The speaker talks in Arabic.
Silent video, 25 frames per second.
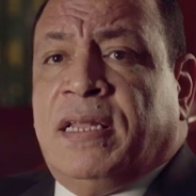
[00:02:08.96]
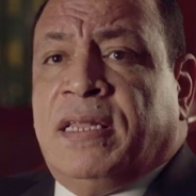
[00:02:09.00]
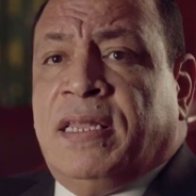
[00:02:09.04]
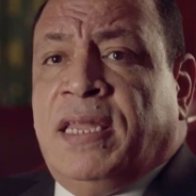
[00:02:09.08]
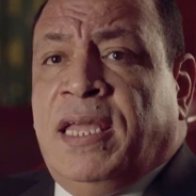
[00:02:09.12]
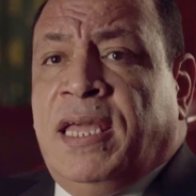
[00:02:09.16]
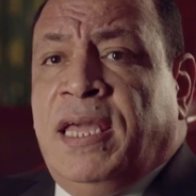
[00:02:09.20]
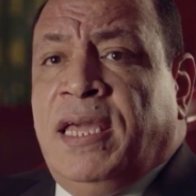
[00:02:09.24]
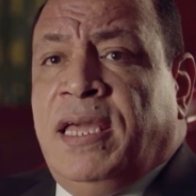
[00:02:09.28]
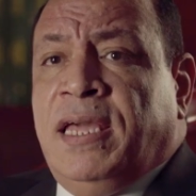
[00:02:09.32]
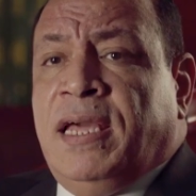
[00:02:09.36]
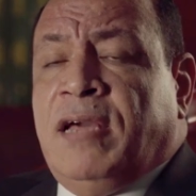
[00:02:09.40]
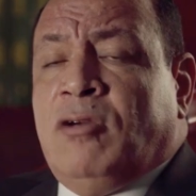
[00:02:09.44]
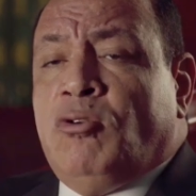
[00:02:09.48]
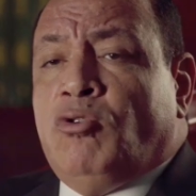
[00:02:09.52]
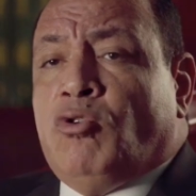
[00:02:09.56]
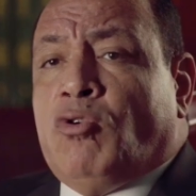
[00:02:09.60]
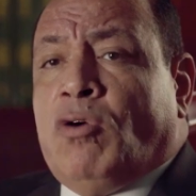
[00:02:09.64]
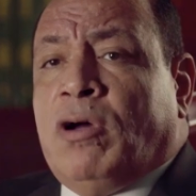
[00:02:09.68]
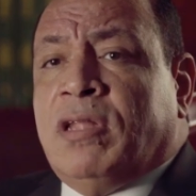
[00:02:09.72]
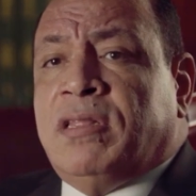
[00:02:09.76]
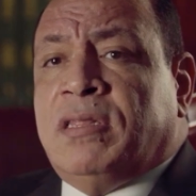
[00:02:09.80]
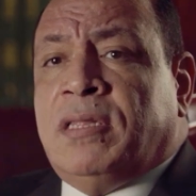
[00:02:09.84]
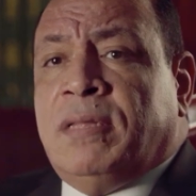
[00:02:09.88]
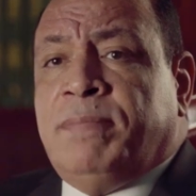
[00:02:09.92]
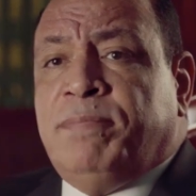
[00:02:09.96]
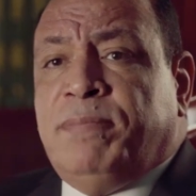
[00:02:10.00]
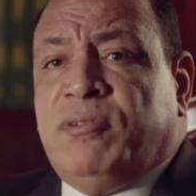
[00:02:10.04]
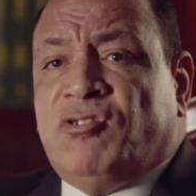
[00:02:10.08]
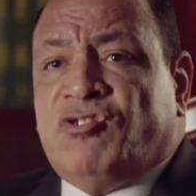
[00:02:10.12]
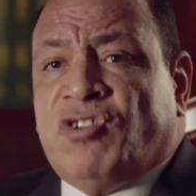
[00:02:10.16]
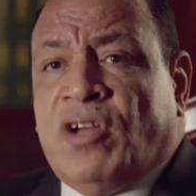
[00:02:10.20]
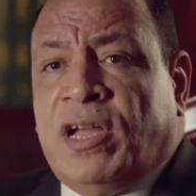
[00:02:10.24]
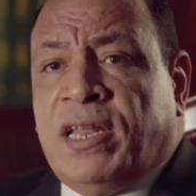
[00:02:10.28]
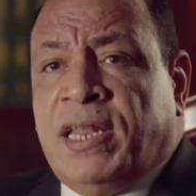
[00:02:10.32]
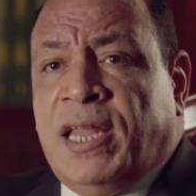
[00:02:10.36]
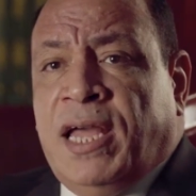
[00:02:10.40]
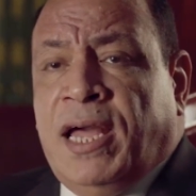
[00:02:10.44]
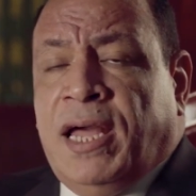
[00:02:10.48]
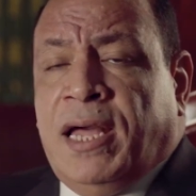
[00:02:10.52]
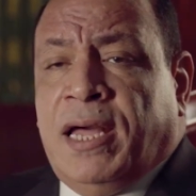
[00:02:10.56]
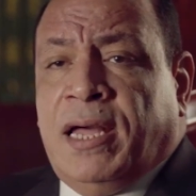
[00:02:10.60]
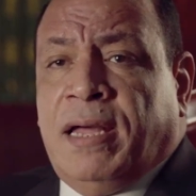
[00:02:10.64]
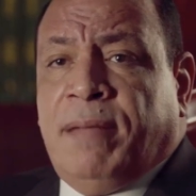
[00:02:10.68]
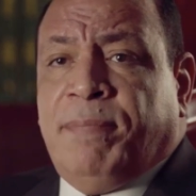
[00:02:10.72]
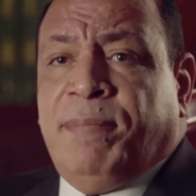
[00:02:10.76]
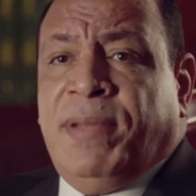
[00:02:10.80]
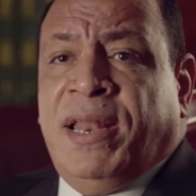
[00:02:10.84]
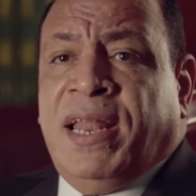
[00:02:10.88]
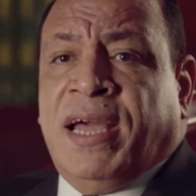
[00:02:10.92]
أن هي يقدم
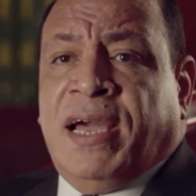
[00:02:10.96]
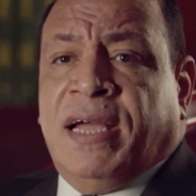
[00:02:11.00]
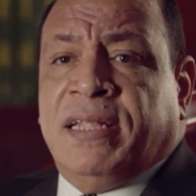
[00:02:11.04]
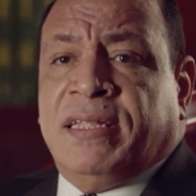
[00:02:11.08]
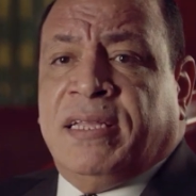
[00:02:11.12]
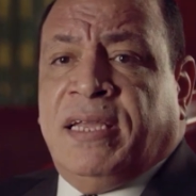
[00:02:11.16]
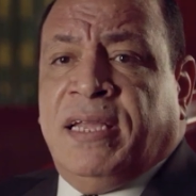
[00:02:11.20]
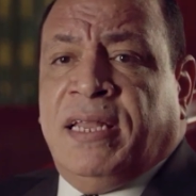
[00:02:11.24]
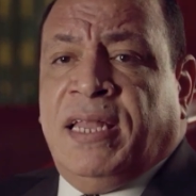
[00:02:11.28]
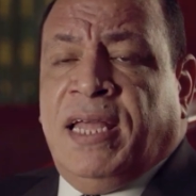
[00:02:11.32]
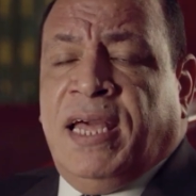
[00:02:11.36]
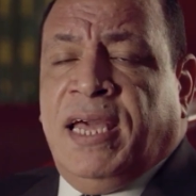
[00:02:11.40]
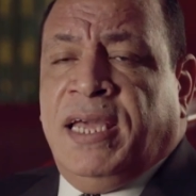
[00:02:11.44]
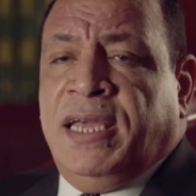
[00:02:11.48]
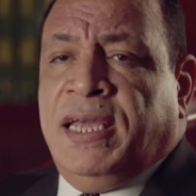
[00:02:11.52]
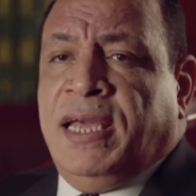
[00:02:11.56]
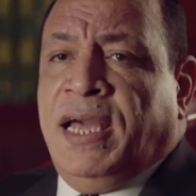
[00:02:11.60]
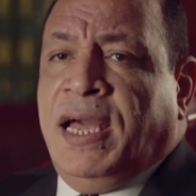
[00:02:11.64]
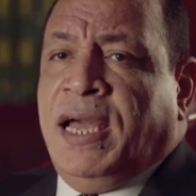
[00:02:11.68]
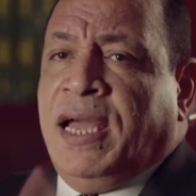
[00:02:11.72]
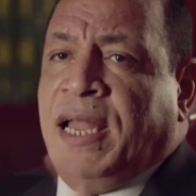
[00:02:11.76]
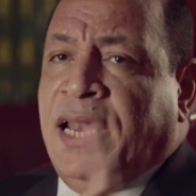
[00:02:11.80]
بشأنها بلاغات جنائية؟